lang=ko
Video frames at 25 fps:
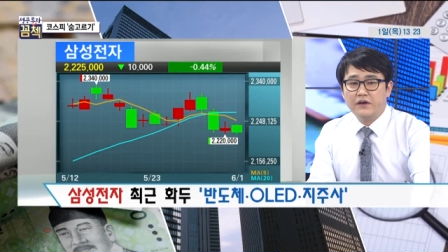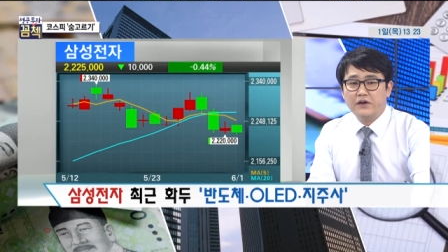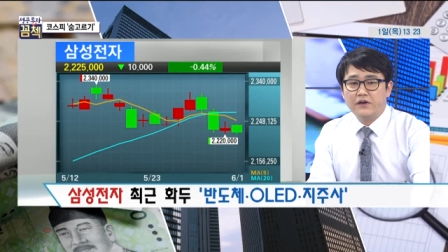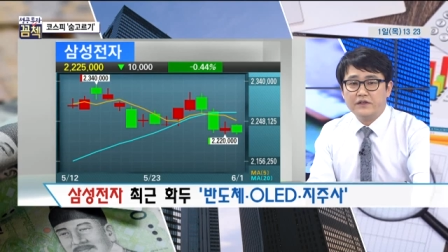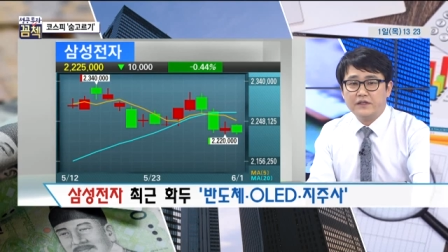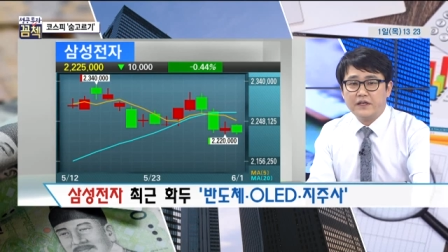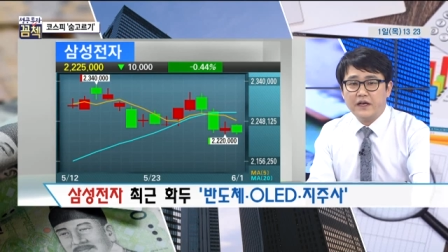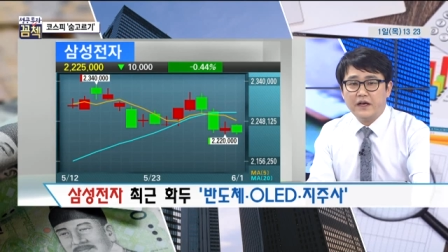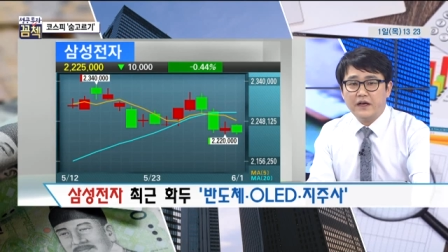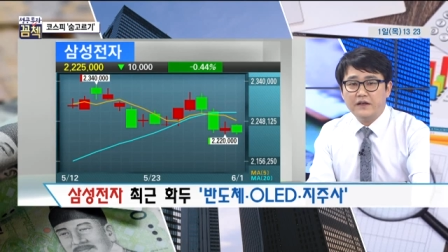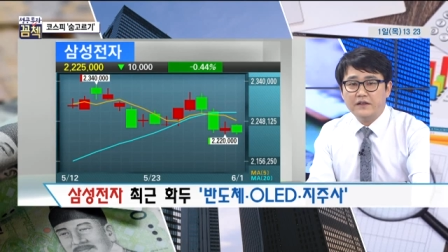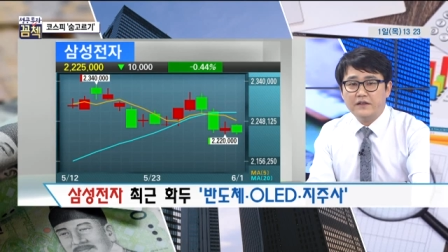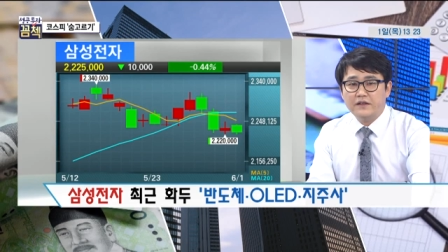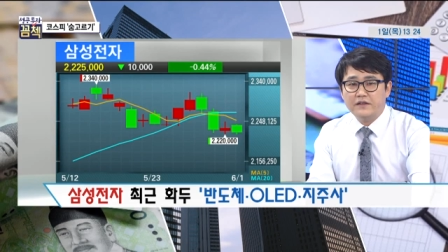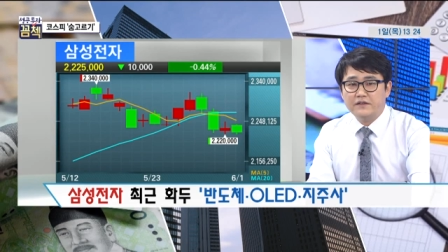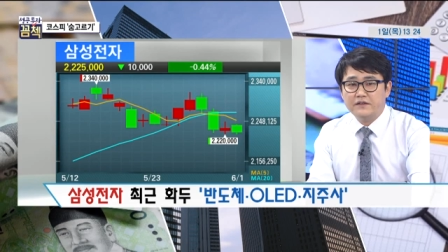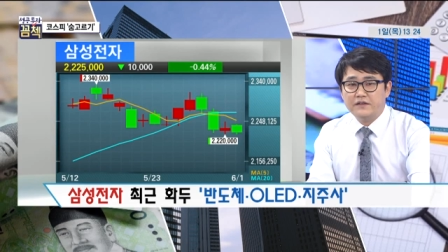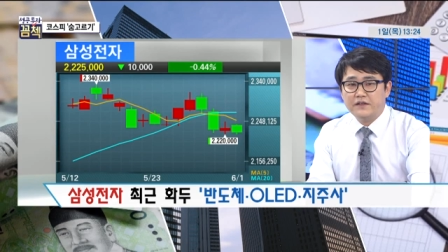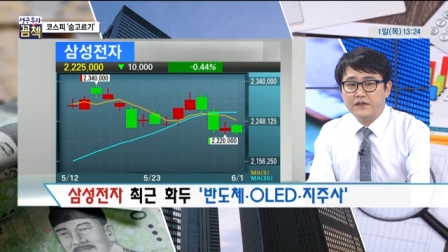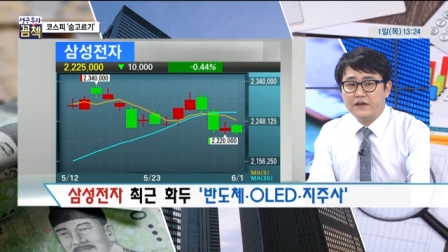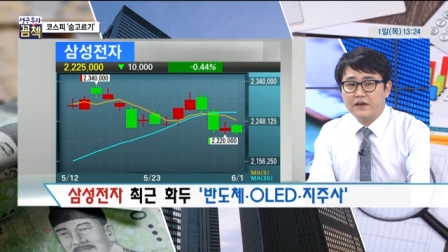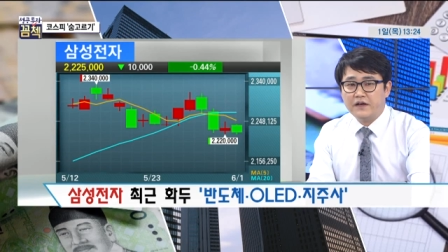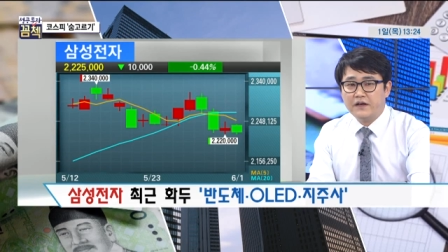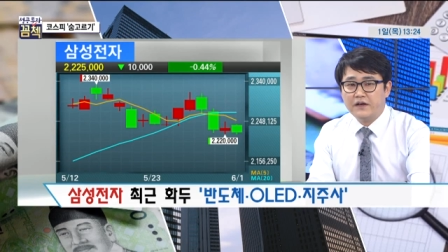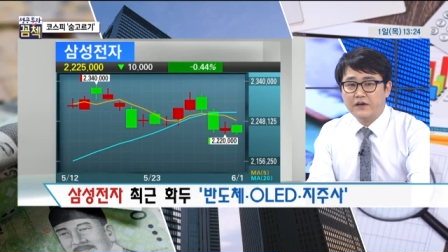어, 사야
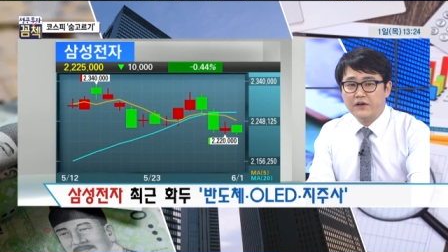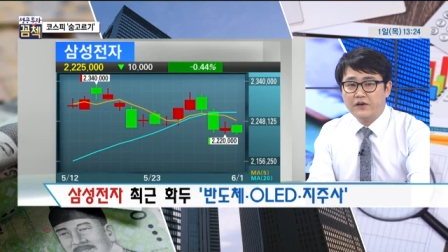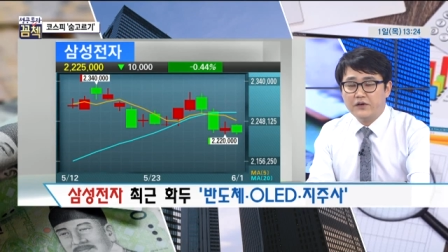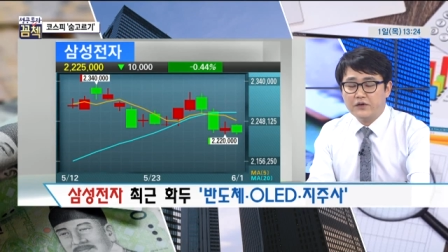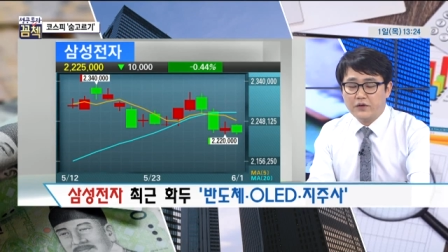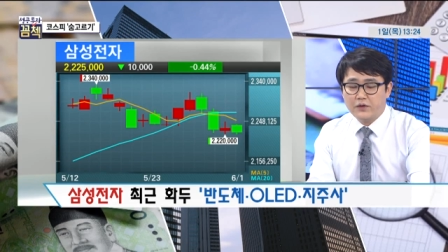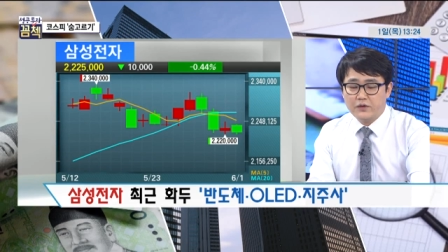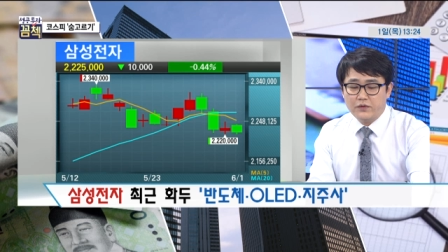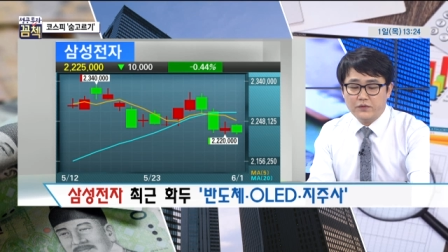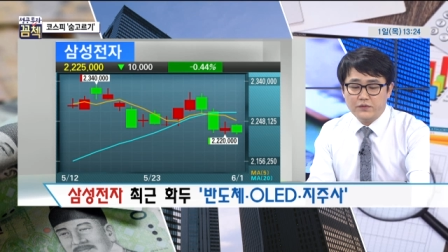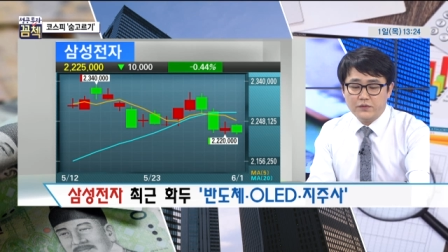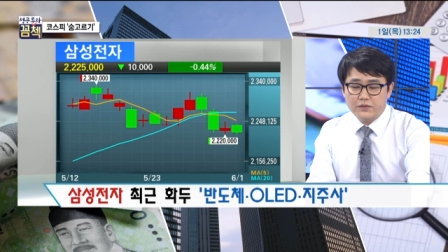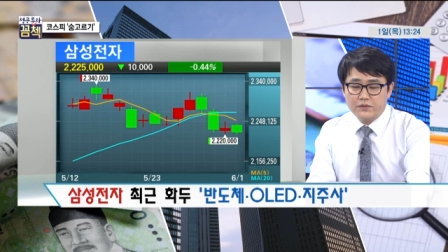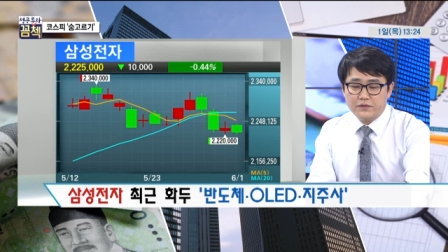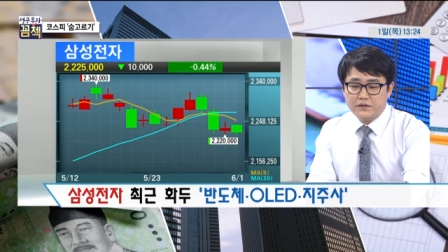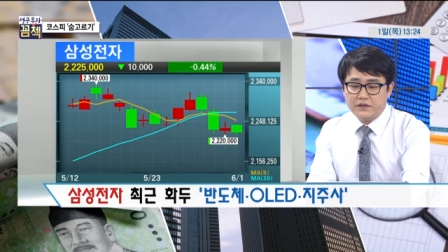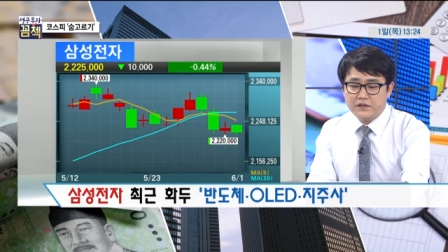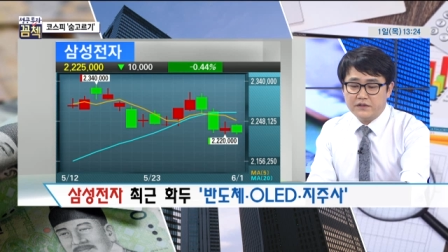되느냐. 어, 결론적으로는